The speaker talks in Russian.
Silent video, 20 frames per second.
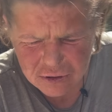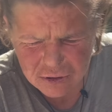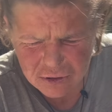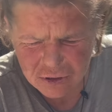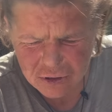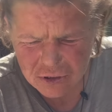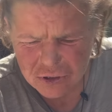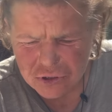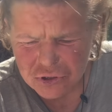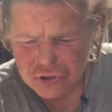
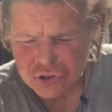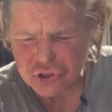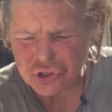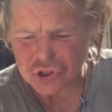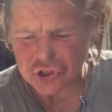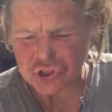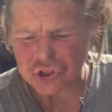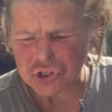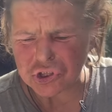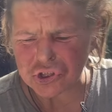поняла?
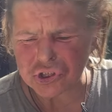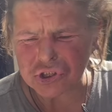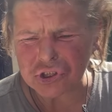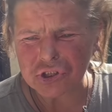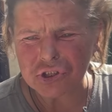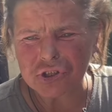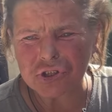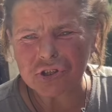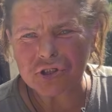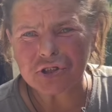
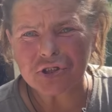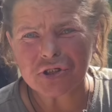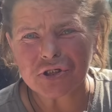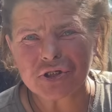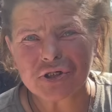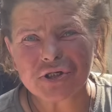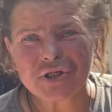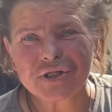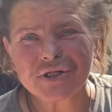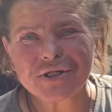Чиз!
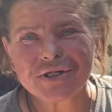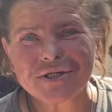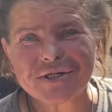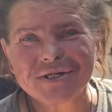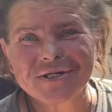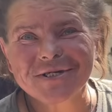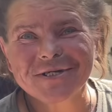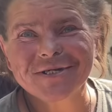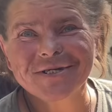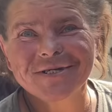То, что ты, С
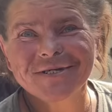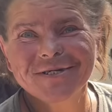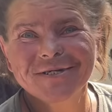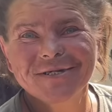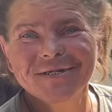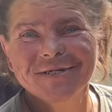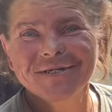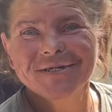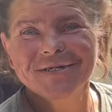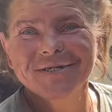
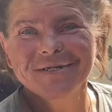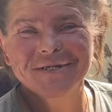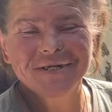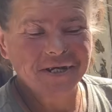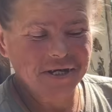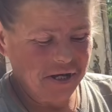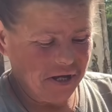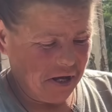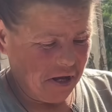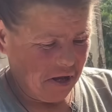дырочками. То, что ты
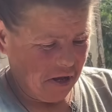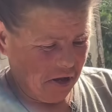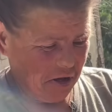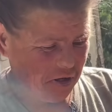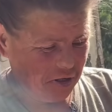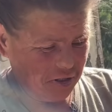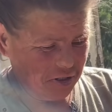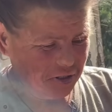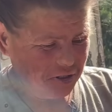просила.